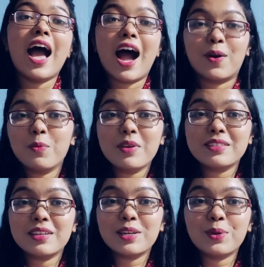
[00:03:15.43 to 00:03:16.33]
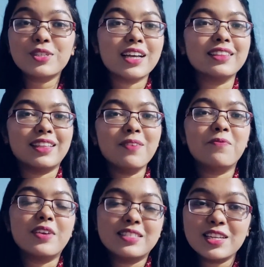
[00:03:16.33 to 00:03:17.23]
আরও বিস্তারিত জানতে
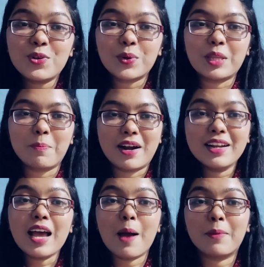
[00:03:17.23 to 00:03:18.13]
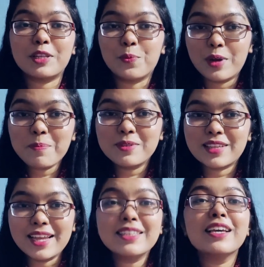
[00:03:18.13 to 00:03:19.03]
ভিজিট করতে পারেন আমাদের
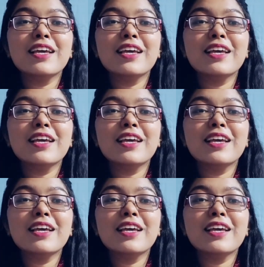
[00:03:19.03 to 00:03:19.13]
ওয়েবসাইট